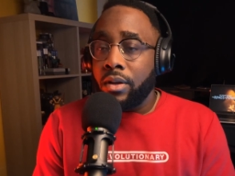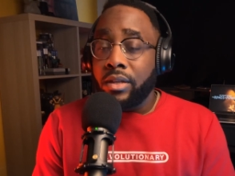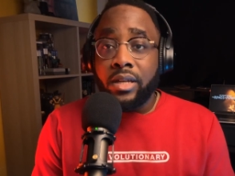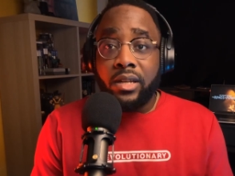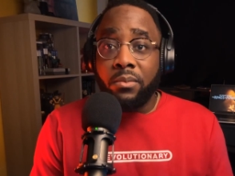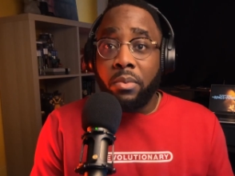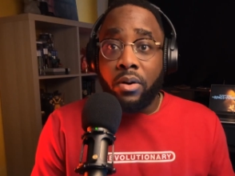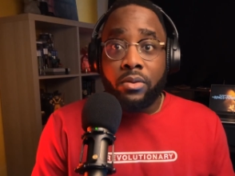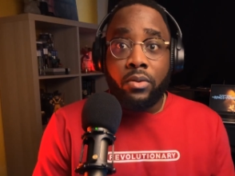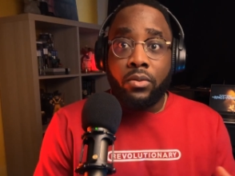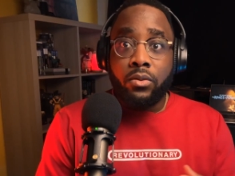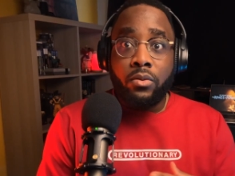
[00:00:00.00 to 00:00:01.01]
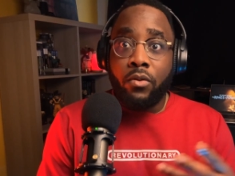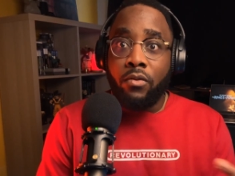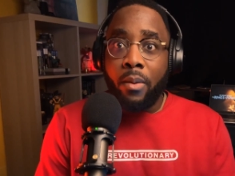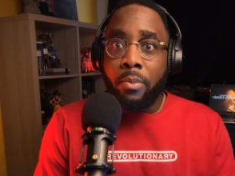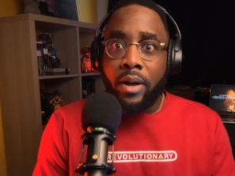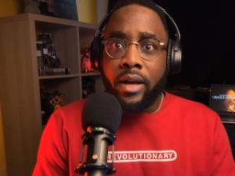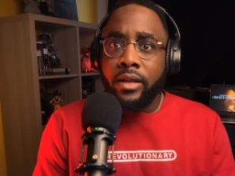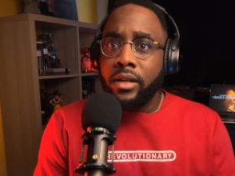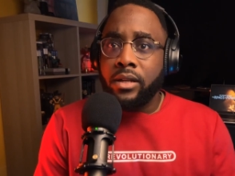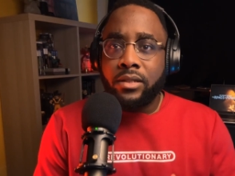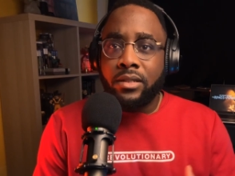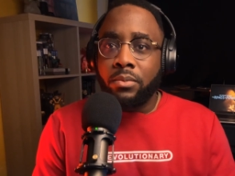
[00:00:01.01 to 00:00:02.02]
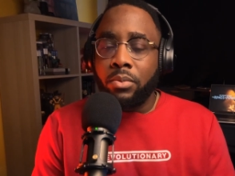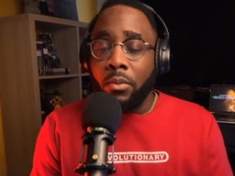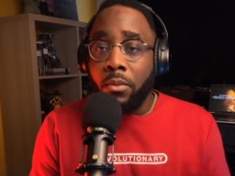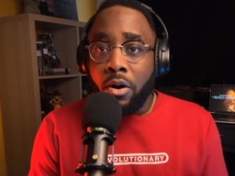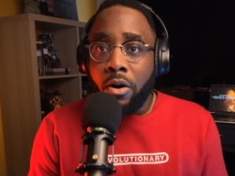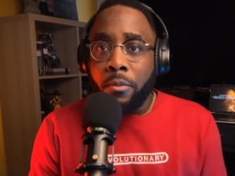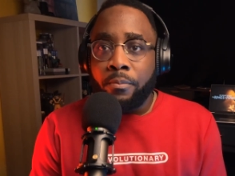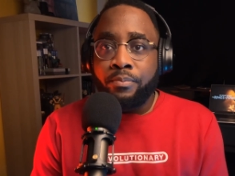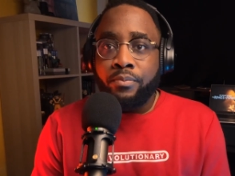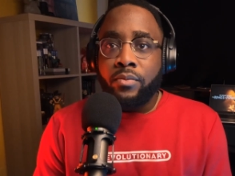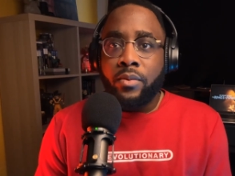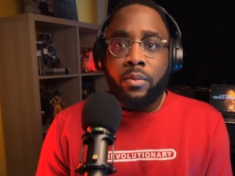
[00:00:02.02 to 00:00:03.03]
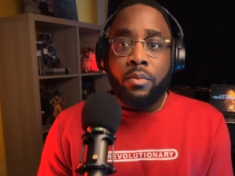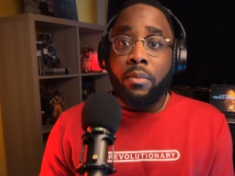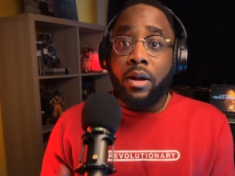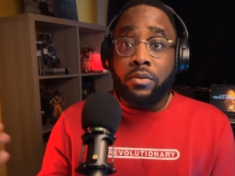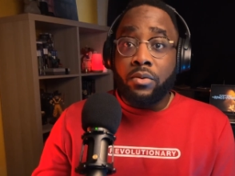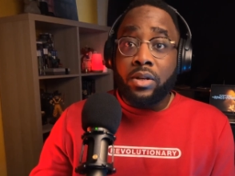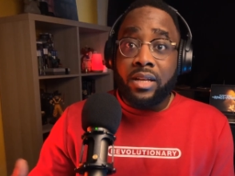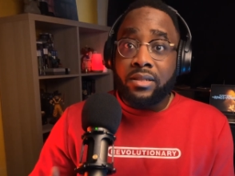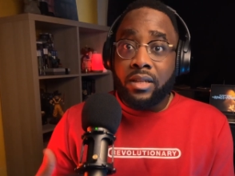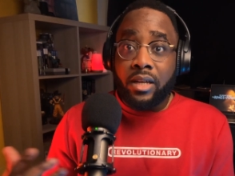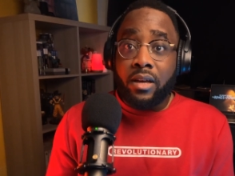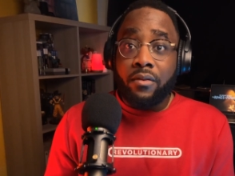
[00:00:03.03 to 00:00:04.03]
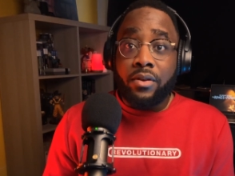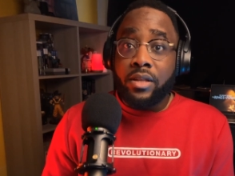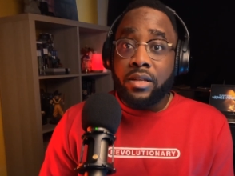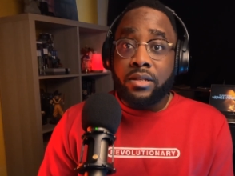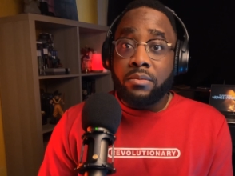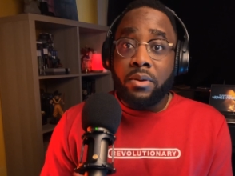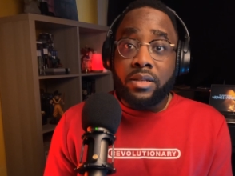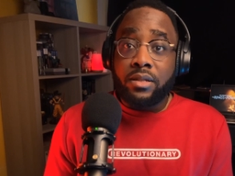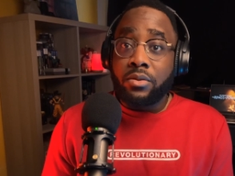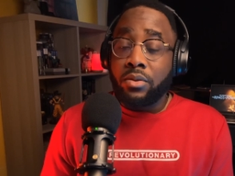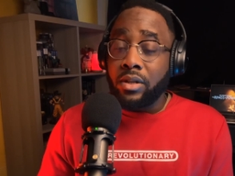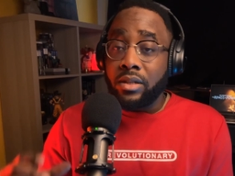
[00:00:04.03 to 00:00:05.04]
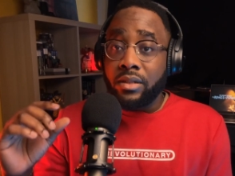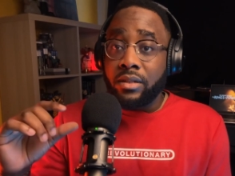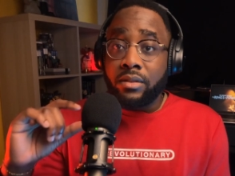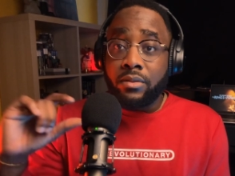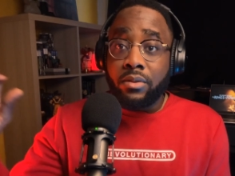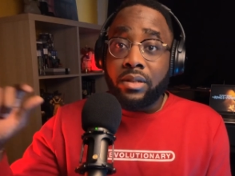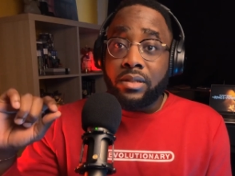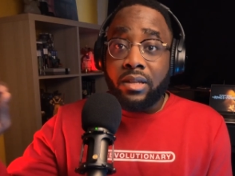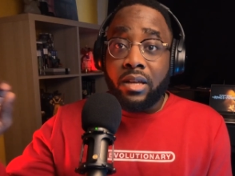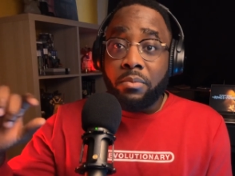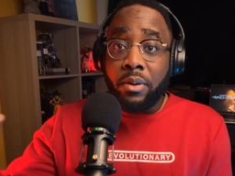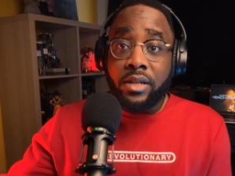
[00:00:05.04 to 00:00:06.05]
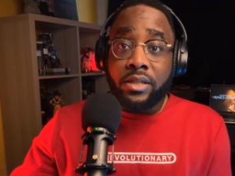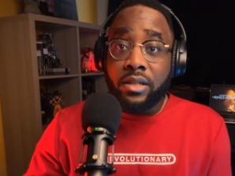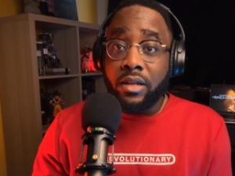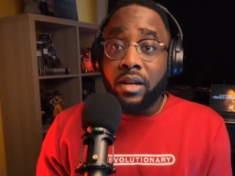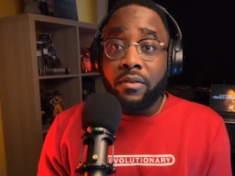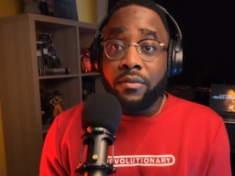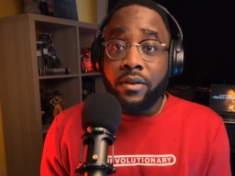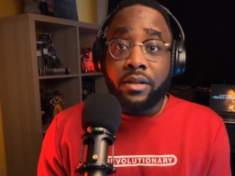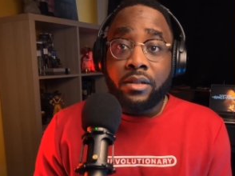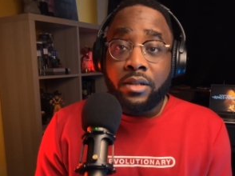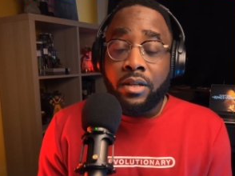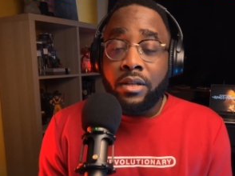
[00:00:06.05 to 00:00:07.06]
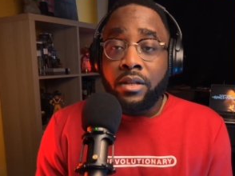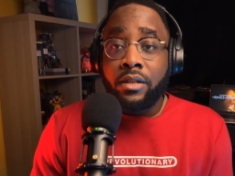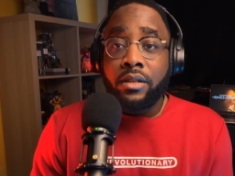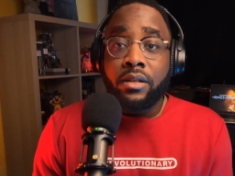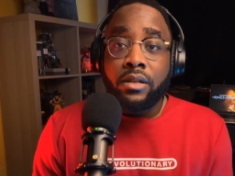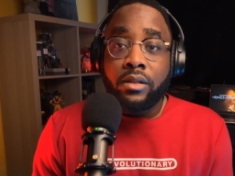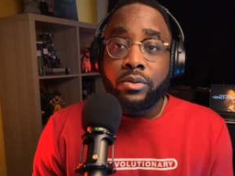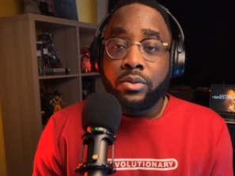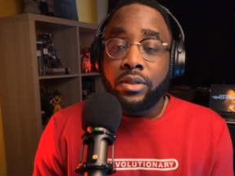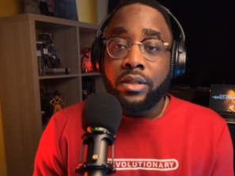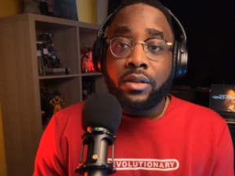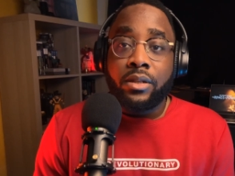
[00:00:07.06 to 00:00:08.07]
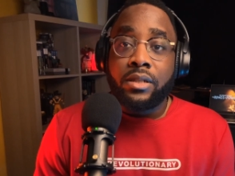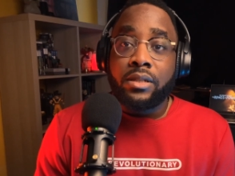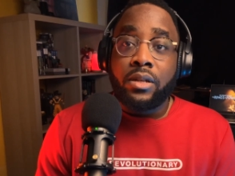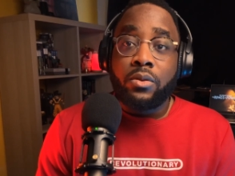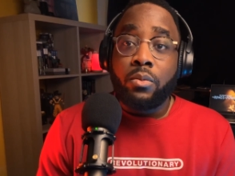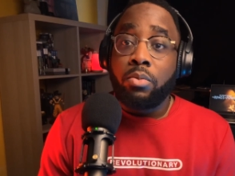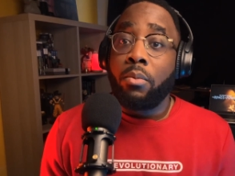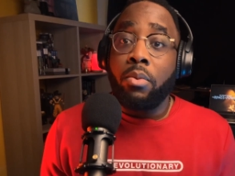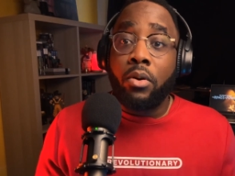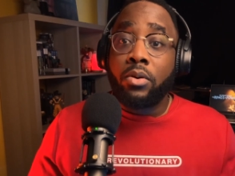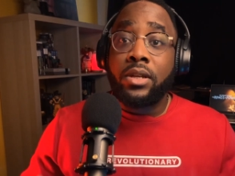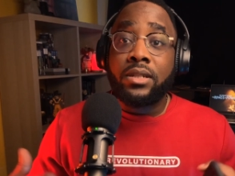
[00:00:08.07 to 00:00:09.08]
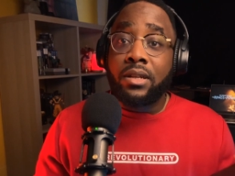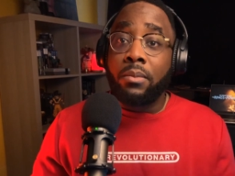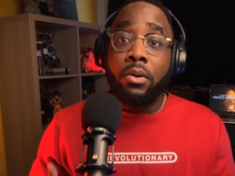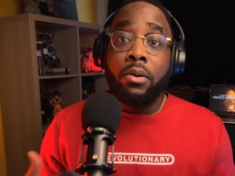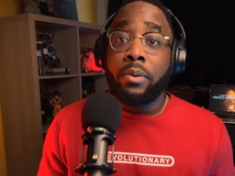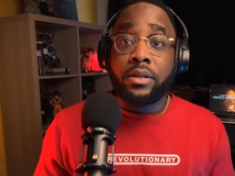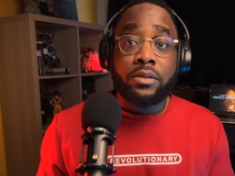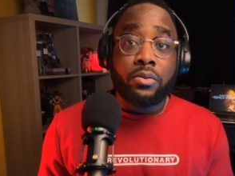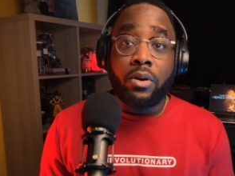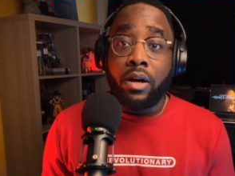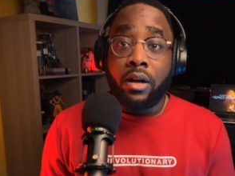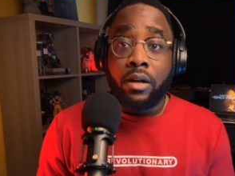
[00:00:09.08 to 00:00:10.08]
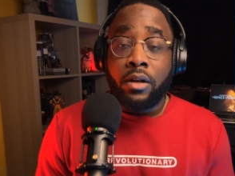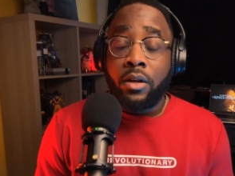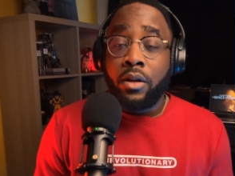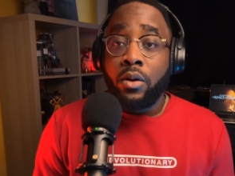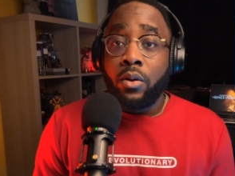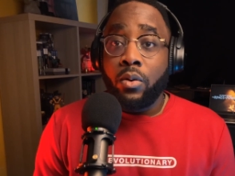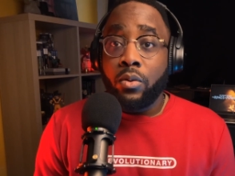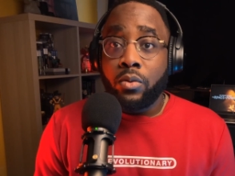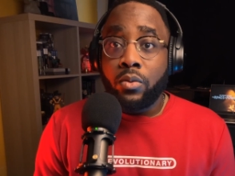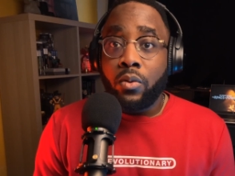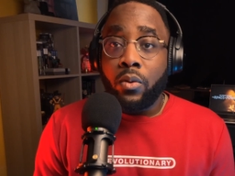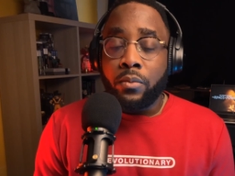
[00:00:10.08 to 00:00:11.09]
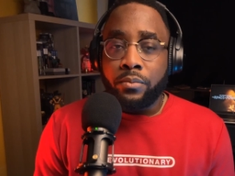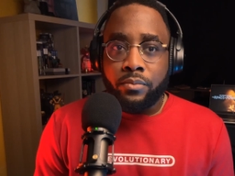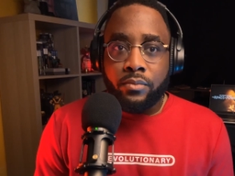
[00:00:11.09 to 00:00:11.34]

Celeborn, on ne le voit pas, il est laissé pour mort. Bon, bah, donc, la série, en fait, elle s'est basée sur les, sur les cinq pages qui y à la fin euh, du Seigneur des Anneaux pour broder sa propre histoire autour.